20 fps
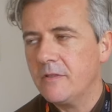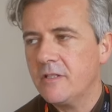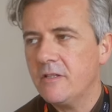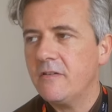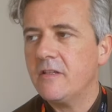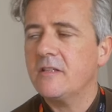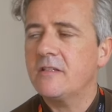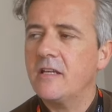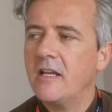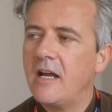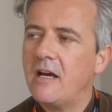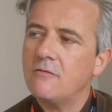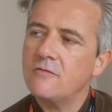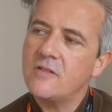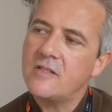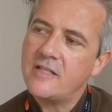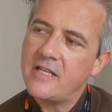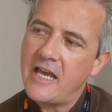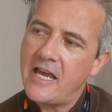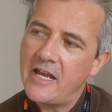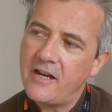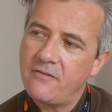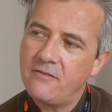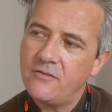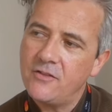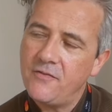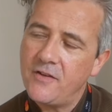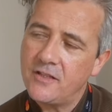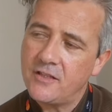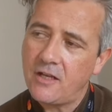Diventerà, un ser-
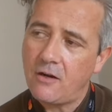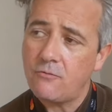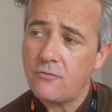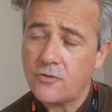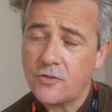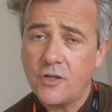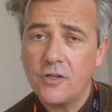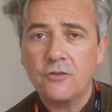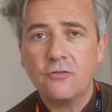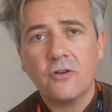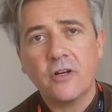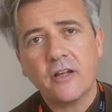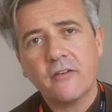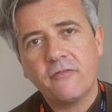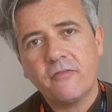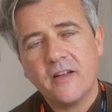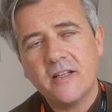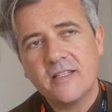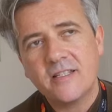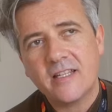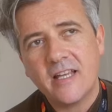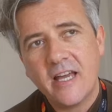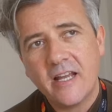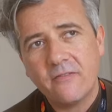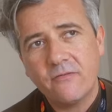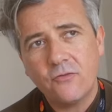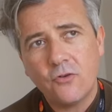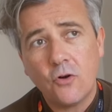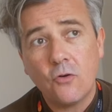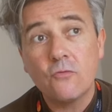diventerà uno scrittore che fa il
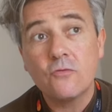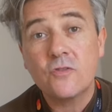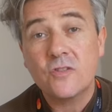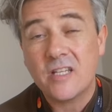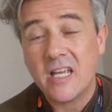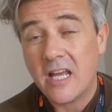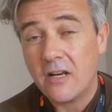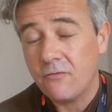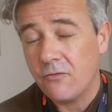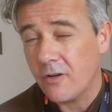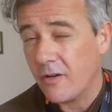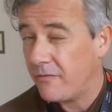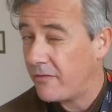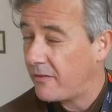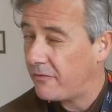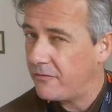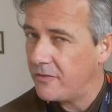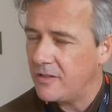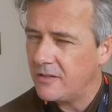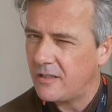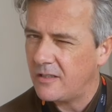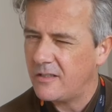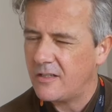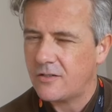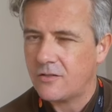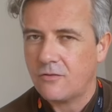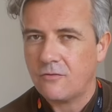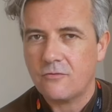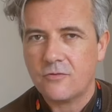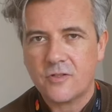servo o un servo che fa finta di
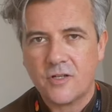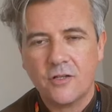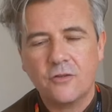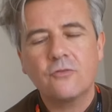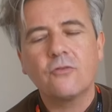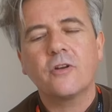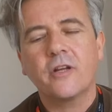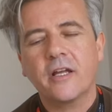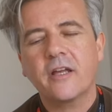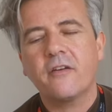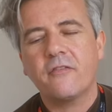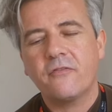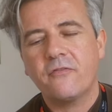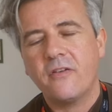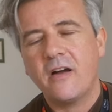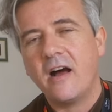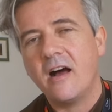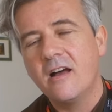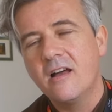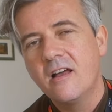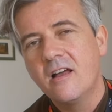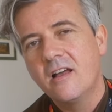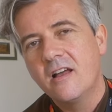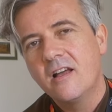essere uno scrittore che fa